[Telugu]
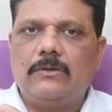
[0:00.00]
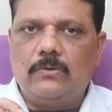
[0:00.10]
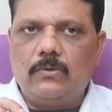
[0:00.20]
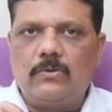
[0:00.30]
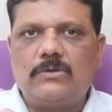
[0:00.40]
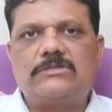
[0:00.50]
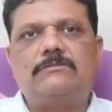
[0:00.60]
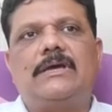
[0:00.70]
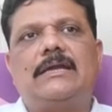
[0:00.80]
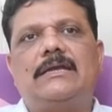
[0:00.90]
గ్లూకోజ్
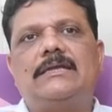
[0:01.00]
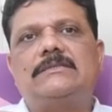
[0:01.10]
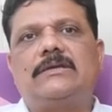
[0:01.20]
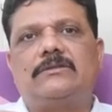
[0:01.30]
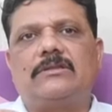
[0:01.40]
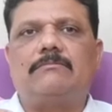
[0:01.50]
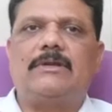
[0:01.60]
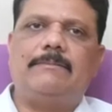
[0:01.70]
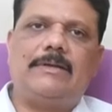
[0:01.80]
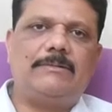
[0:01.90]
ద్వారానే చేరుతుంది
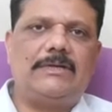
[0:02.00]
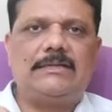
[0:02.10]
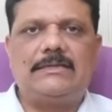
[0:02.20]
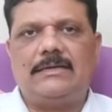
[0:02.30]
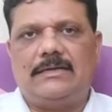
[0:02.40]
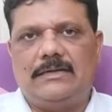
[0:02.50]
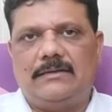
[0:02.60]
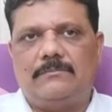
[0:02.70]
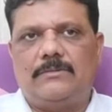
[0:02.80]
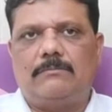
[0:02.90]
మనం ఏమైనా తినండి
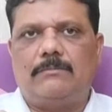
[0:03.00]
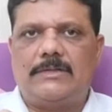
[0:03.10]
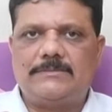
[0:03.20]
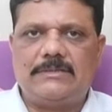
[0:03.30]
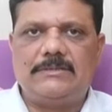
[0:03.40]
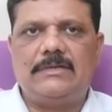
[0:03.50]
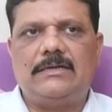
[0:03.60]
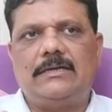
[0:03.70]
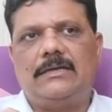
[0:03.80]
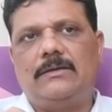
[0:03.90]
మనం మాంసం
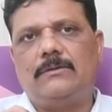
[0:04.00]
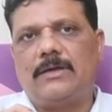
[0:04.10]
తినండి